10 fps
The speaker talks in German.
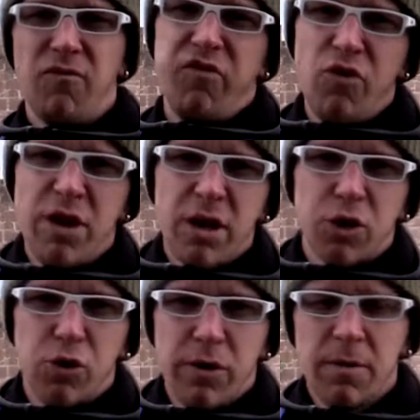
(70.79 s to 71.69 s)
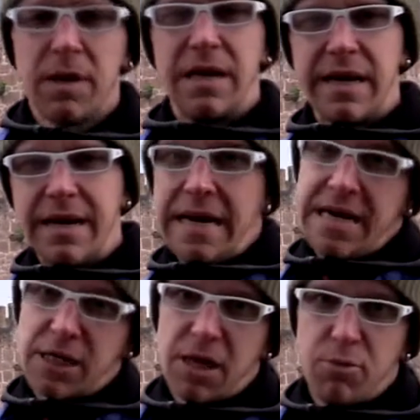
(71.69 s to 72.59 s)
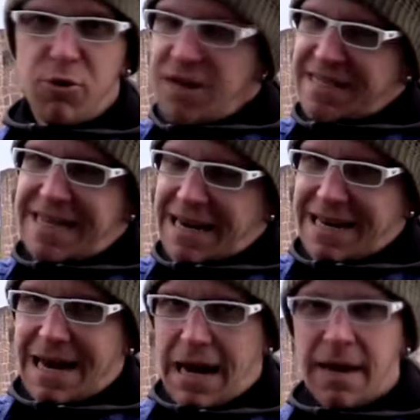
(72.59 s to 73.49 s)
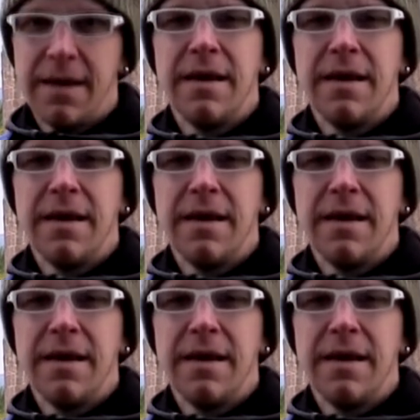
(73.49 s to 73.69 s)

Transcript: Wunderschön gelegen in der Stadt Büdingen, ist ja klar.